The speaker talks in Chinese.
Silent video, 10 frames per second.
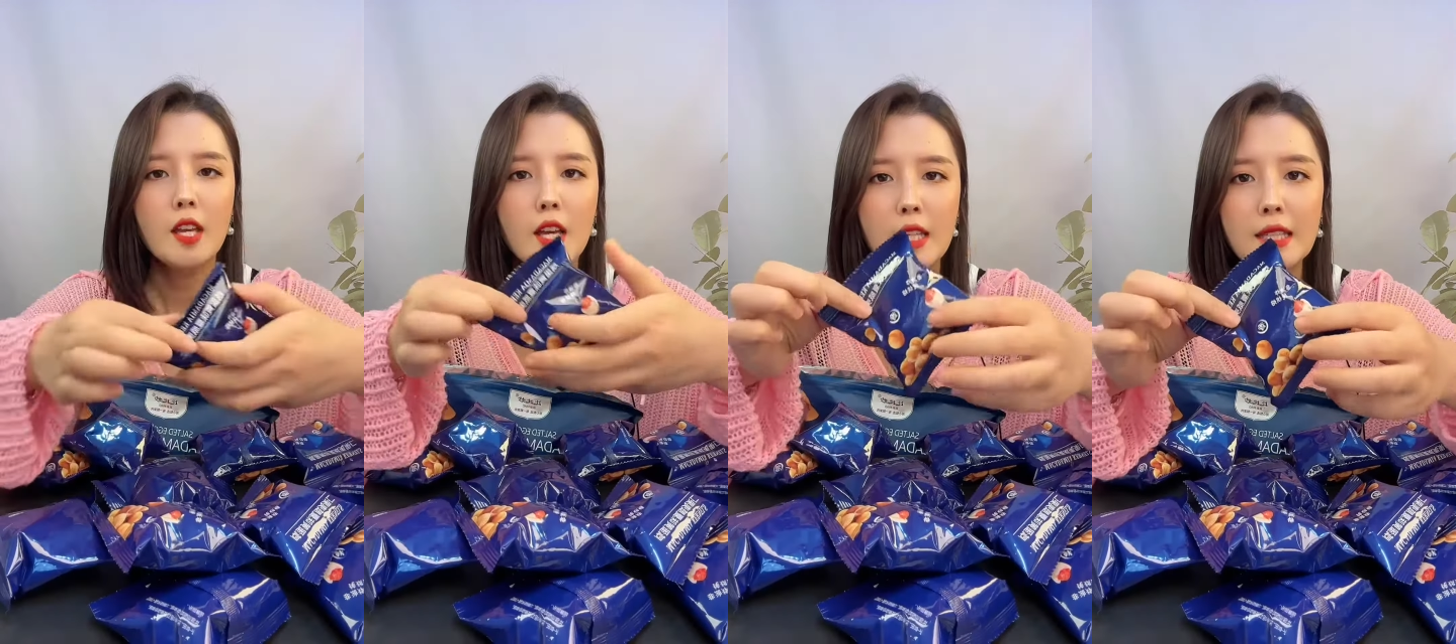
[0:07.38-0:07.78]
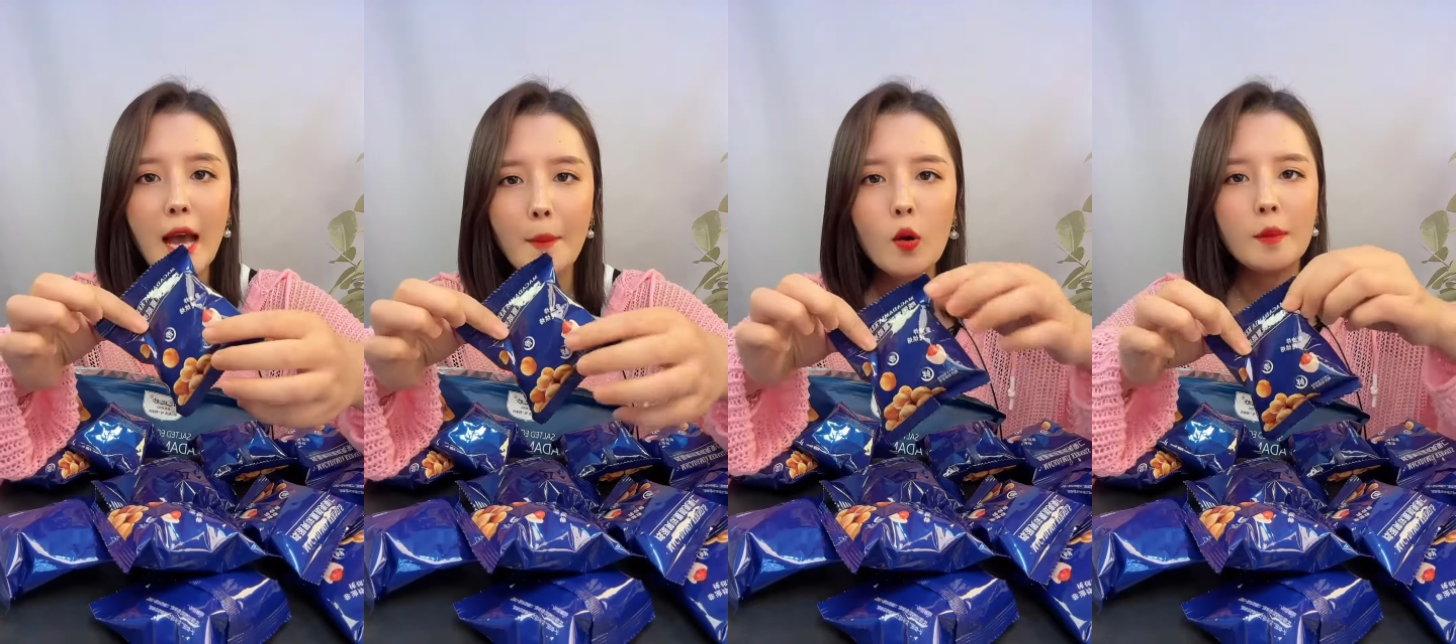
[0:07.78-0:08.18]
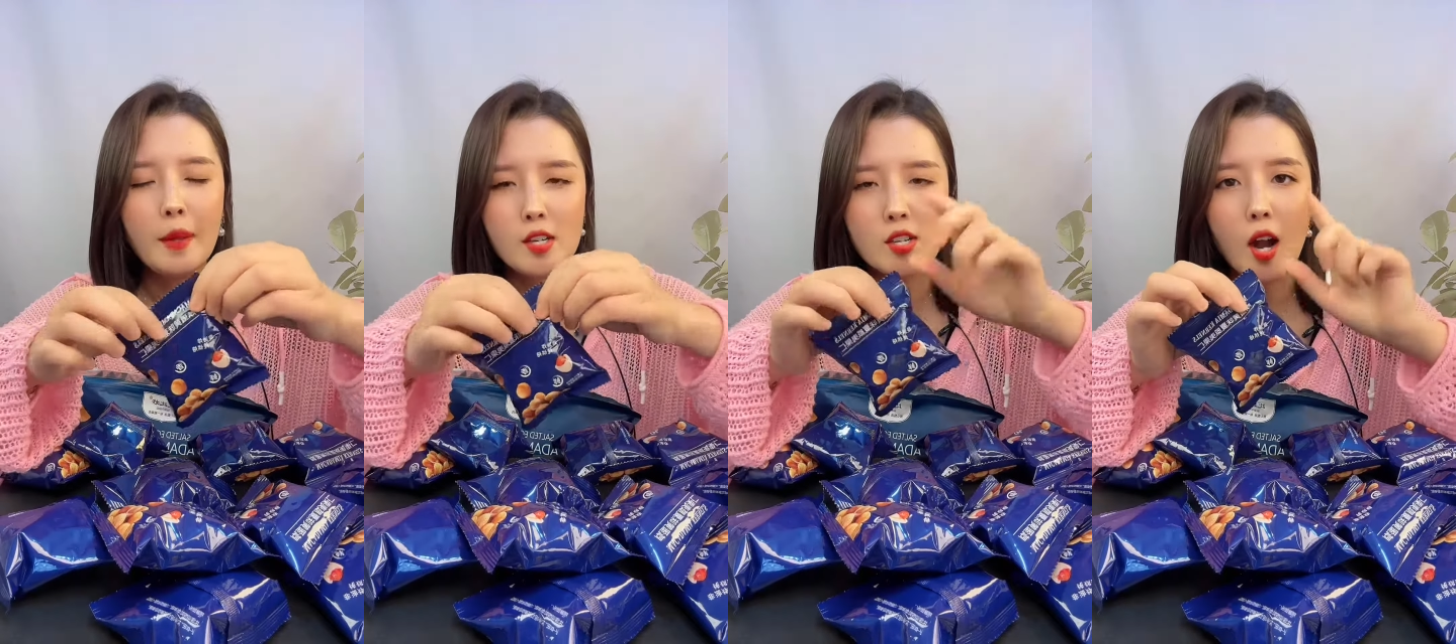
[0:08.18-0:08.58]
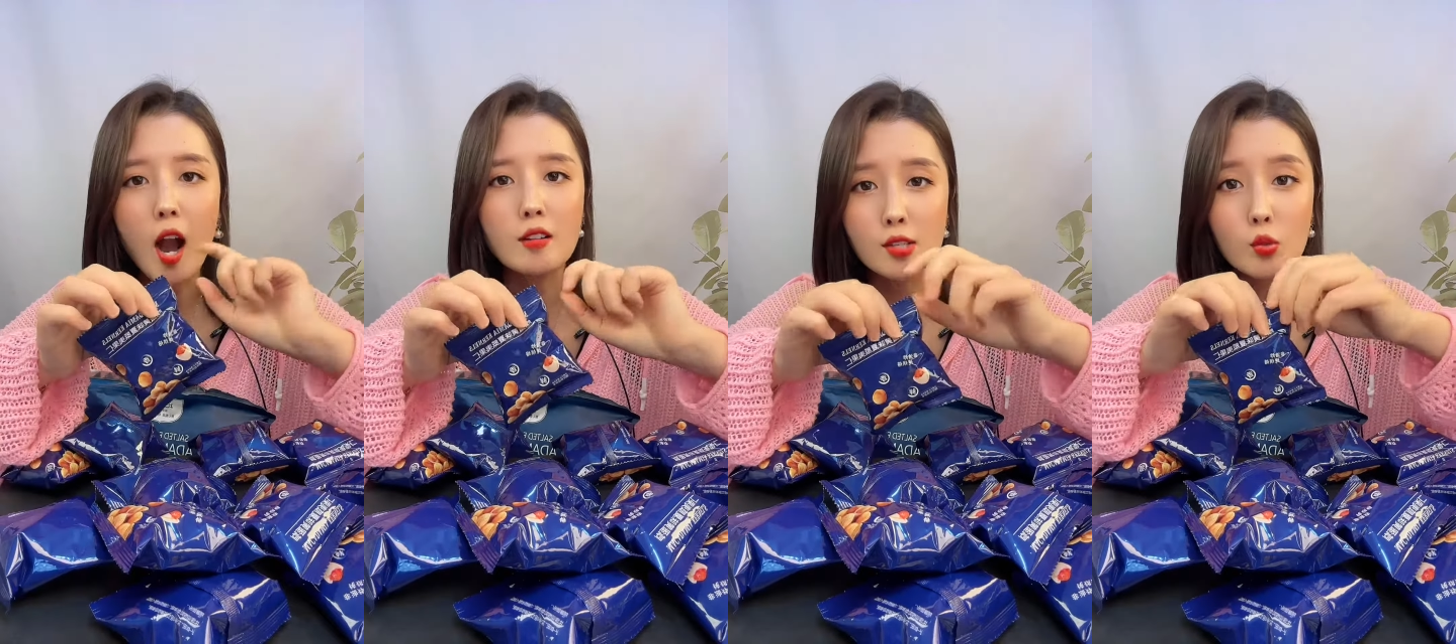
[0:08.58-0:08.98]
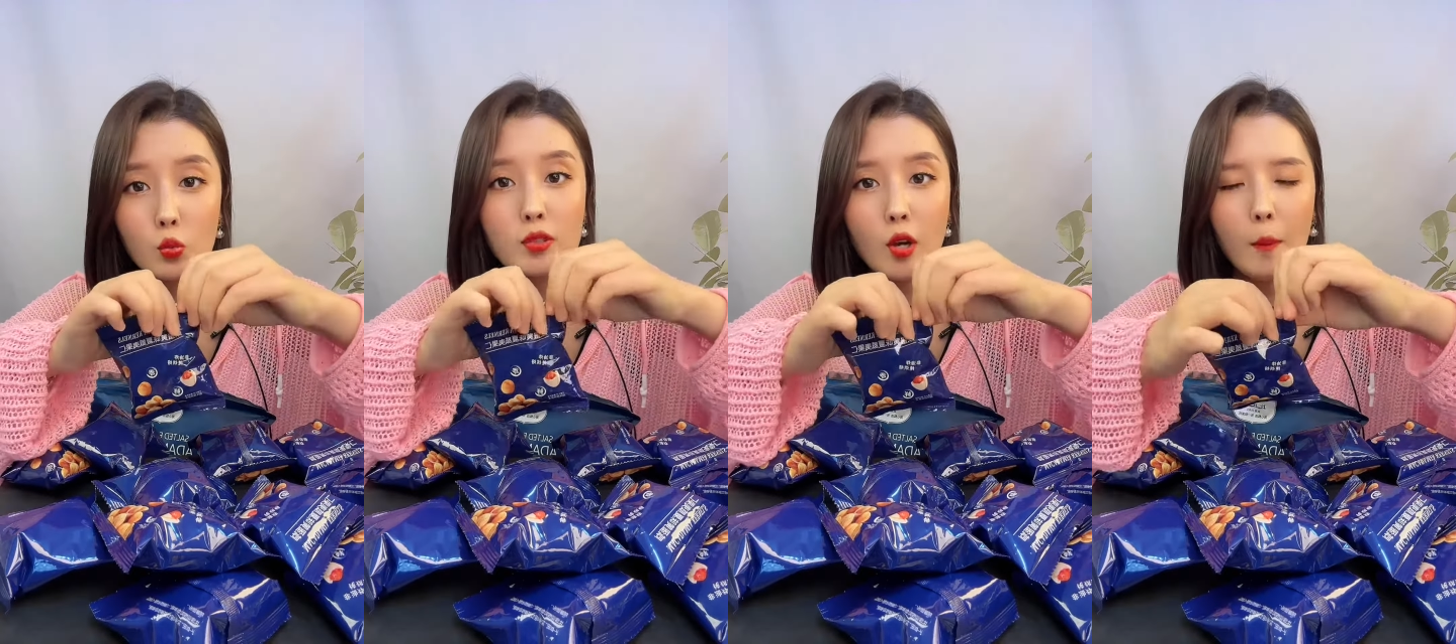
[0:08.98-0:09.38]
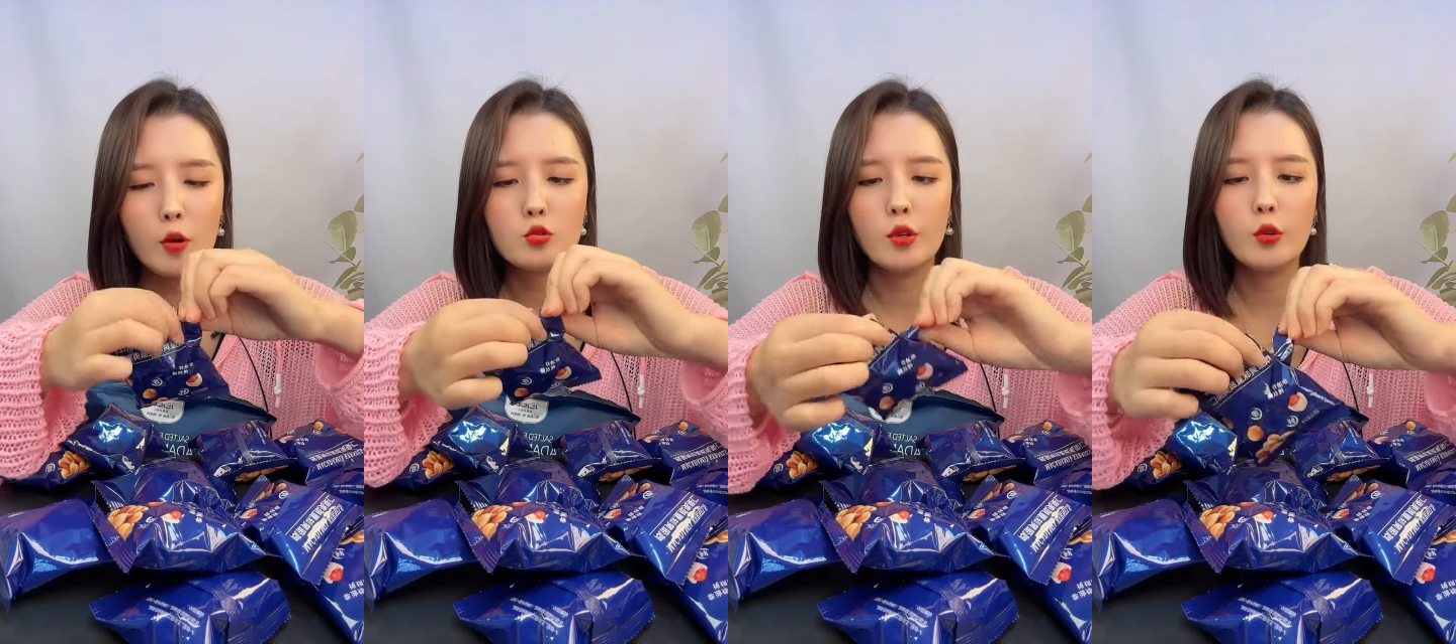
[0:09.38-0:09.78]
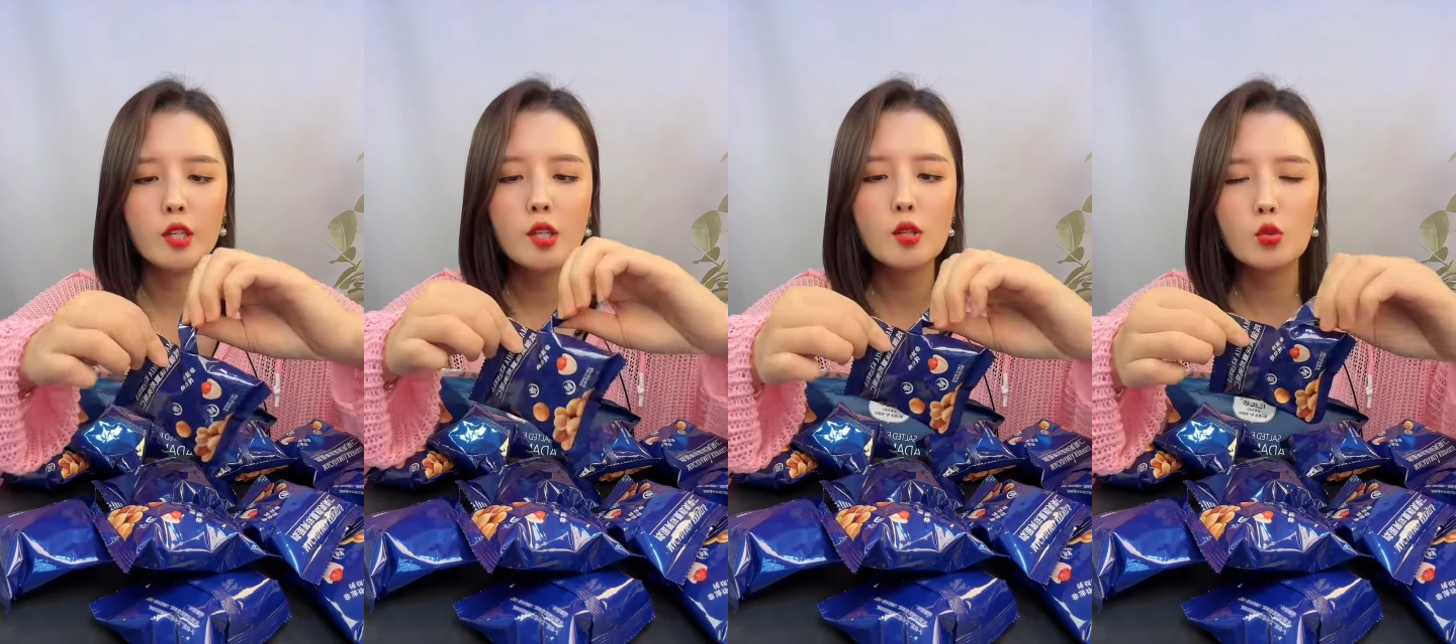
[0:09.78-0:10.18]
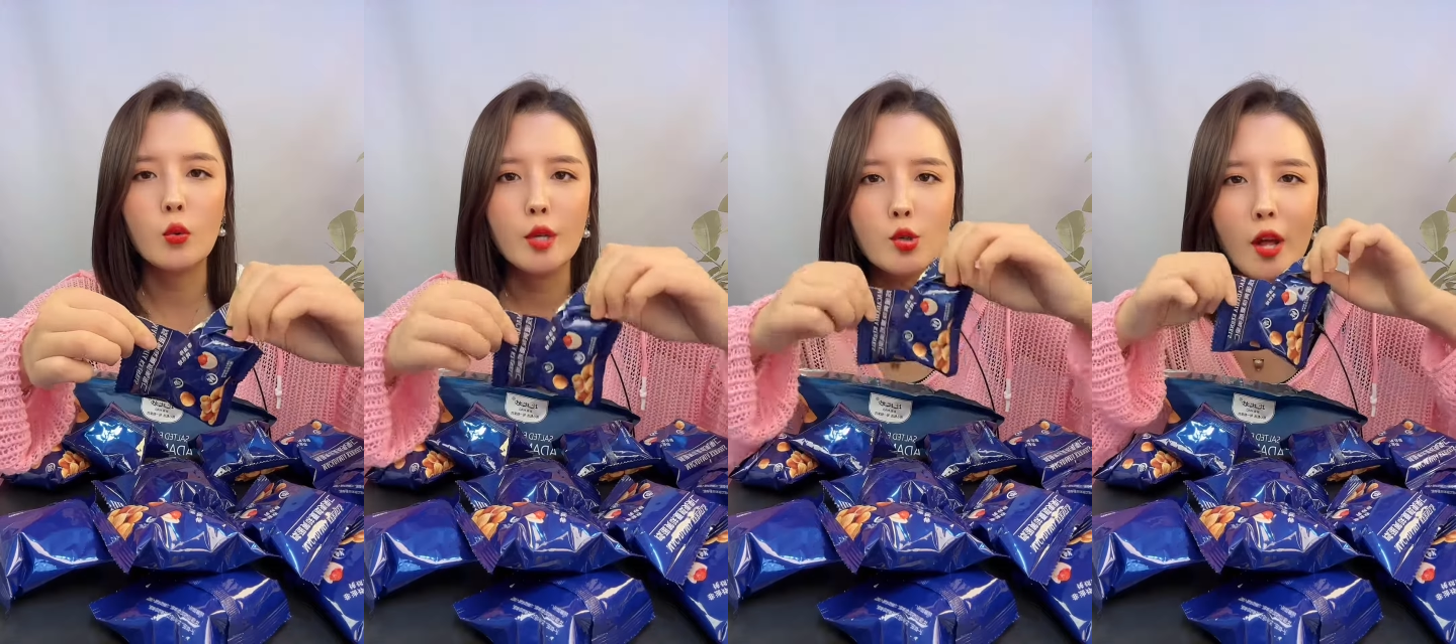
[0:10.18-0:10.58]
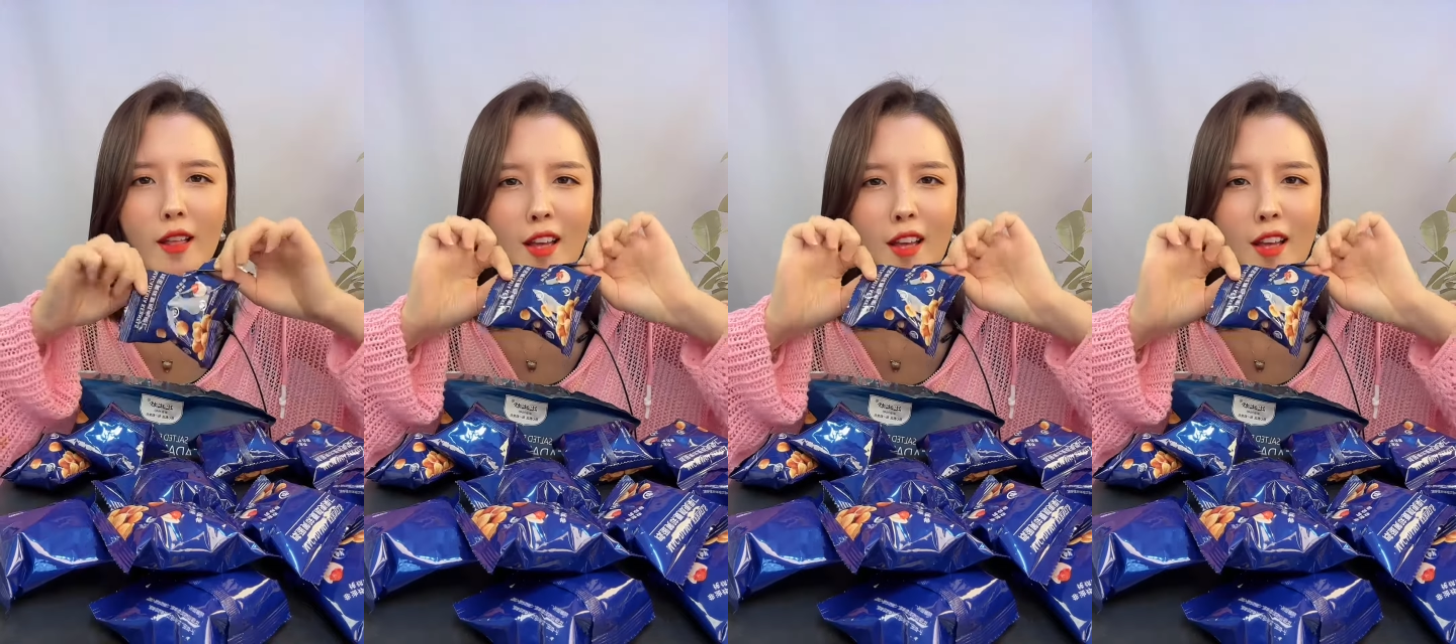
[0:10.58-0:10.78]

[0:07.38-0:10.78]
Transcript: 一大包里面是二十五小包左右，以克数为准。